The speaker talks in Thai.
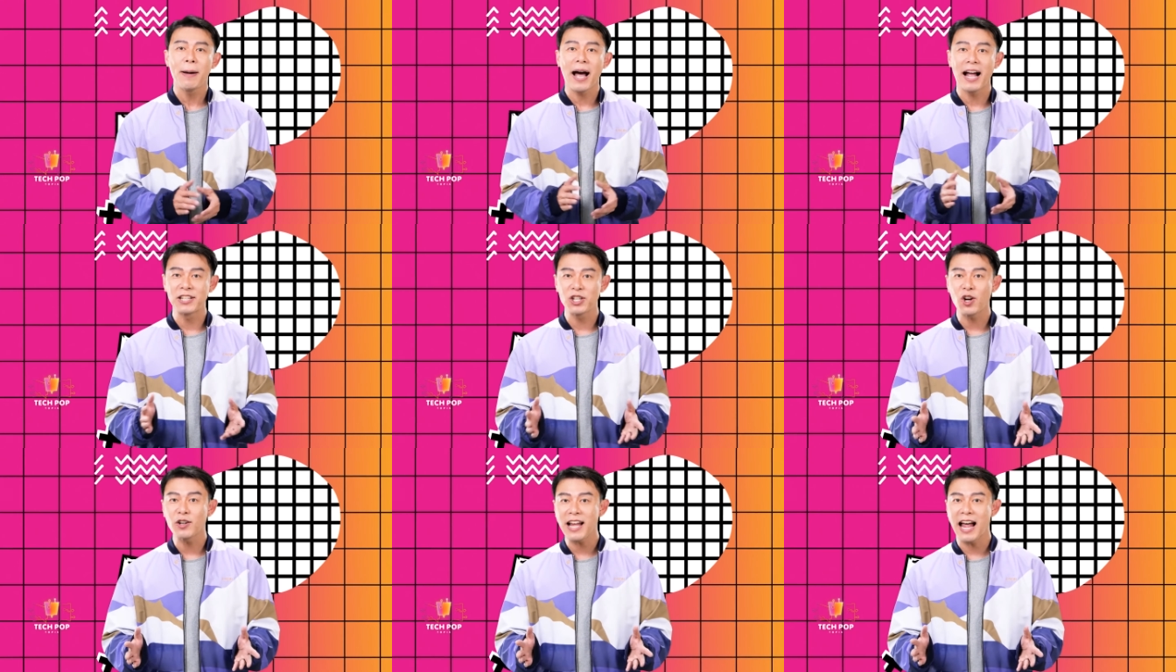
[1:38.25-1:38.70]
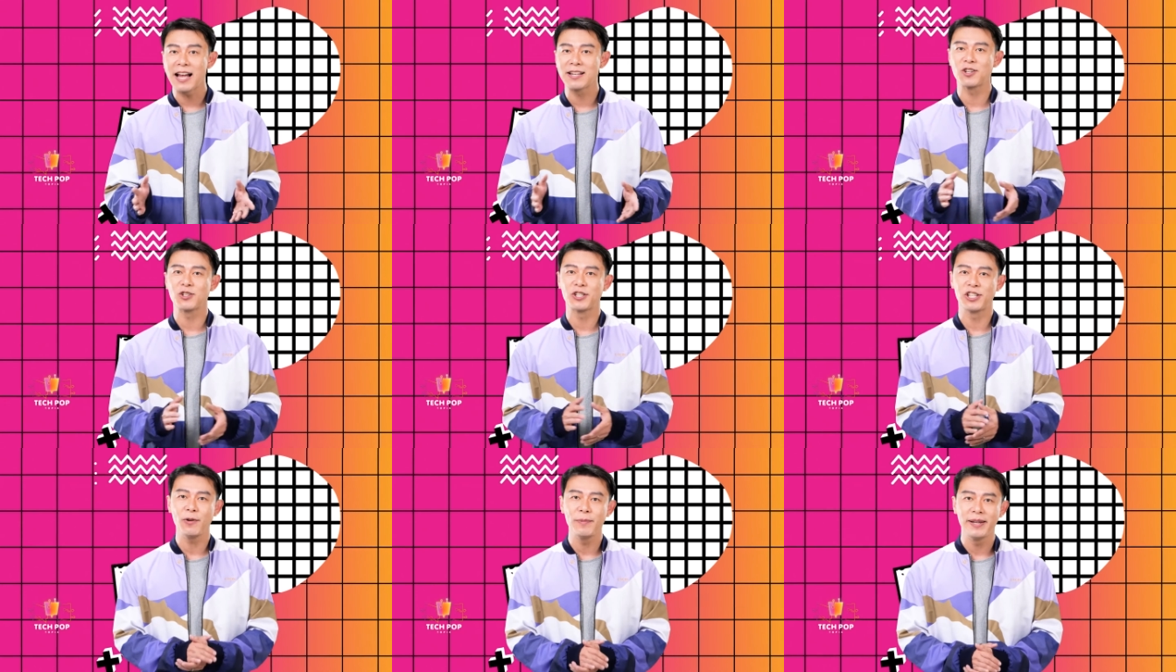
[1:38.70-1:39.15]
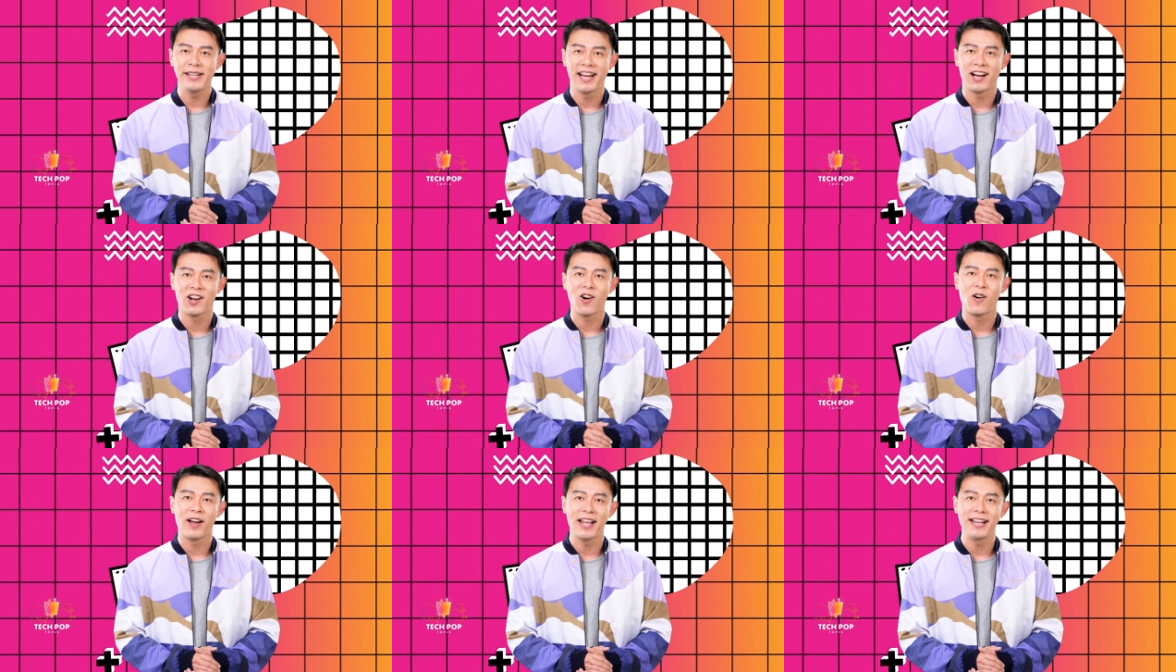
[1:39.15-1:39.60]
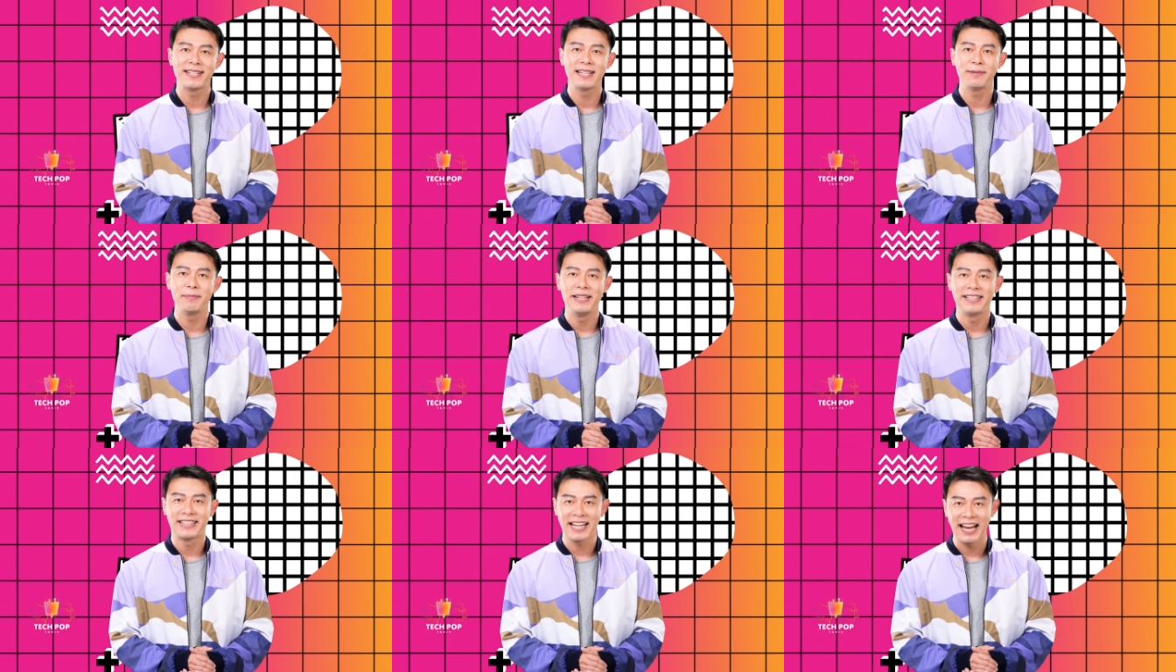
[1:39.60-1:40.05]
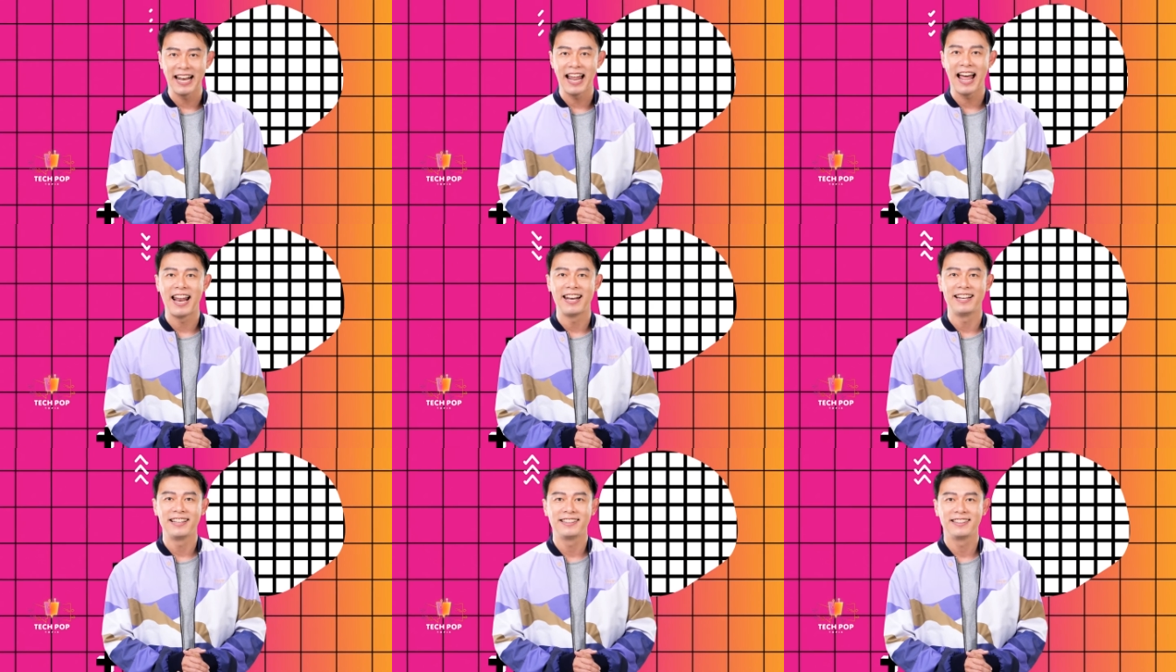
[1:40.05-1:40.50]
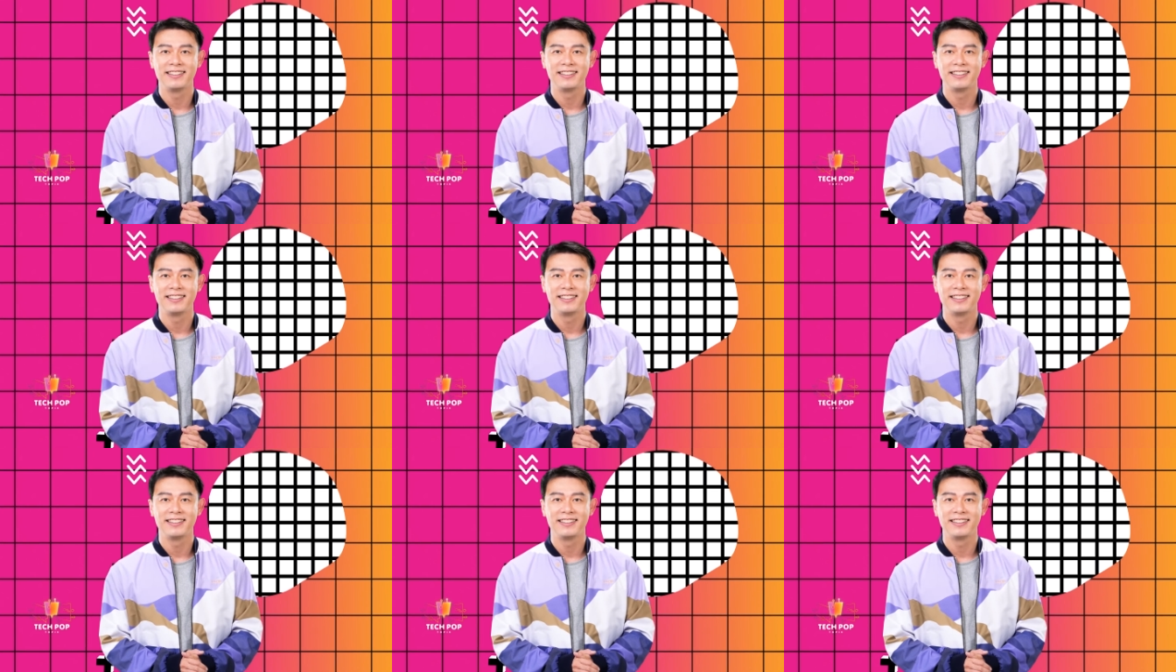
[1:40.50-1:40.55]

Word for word: ผ่านช่องทางโซเชียลมีเดียของ SCB Thailand